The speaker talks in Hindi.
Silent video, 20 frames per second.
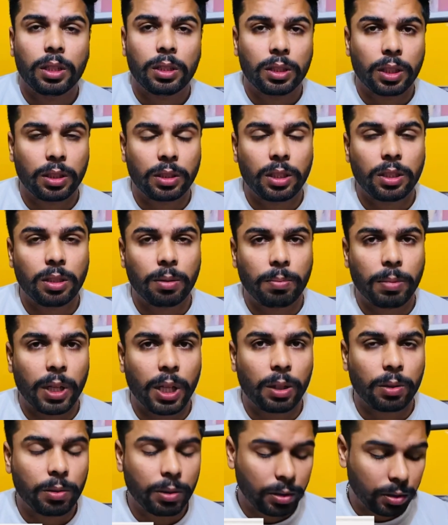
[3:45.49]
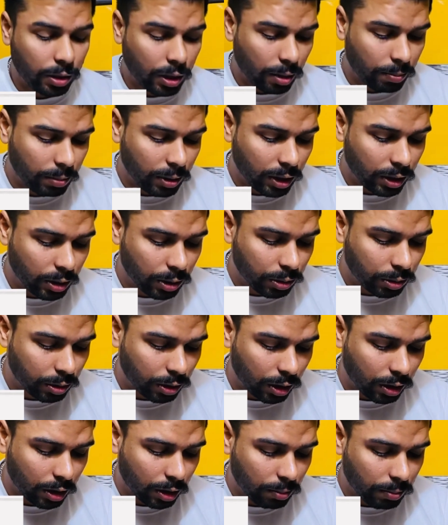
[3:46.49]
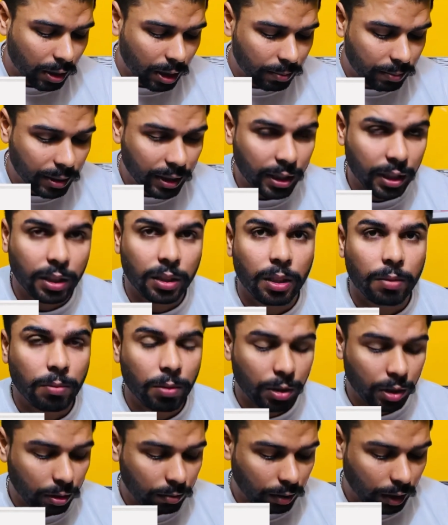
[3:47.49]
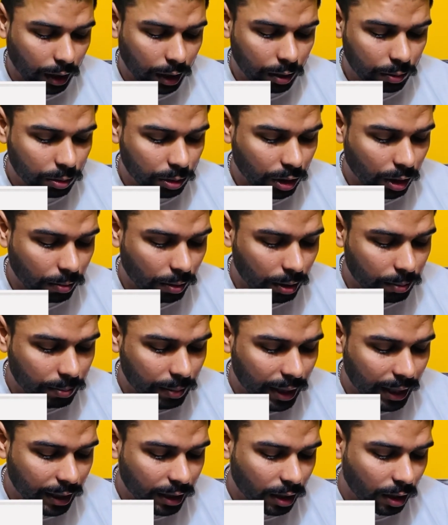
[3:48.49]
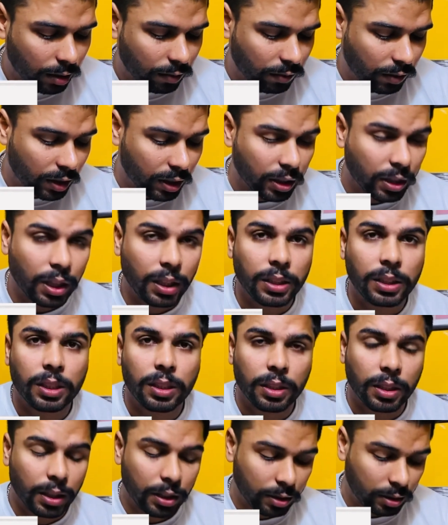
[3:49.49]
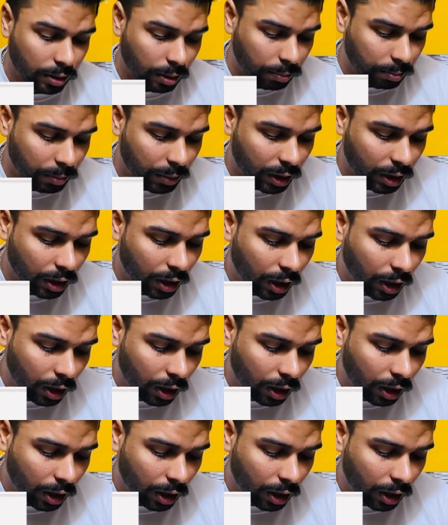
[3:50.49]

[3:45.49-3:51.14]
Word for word: उनतीस अप्रैल को इन्होंने अपने जो बायोमेट्रिक थे वो करवाए उसके बाद मेडिकल अफरेंट था ये इनका सितंबर